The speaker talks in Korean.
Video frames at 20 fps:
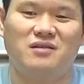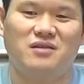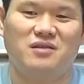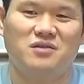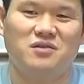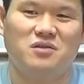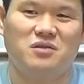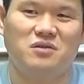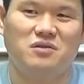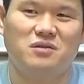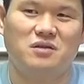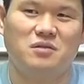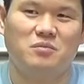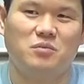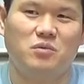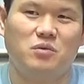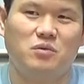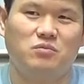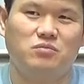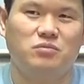그래서 이제
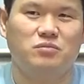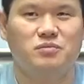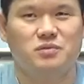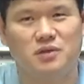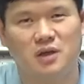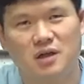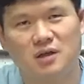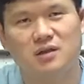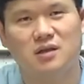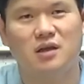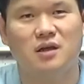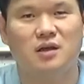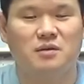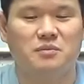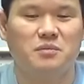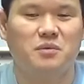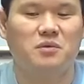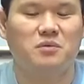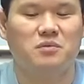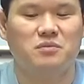뭐, 부부 사이에
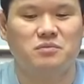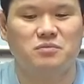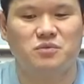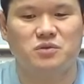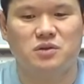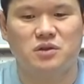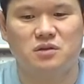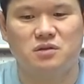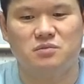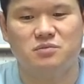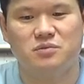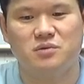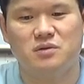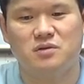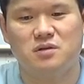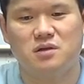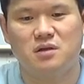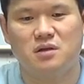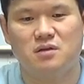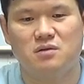뭐, 문제들부터
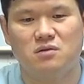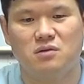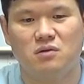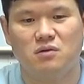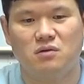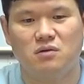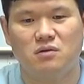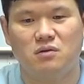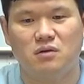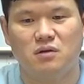시작해서,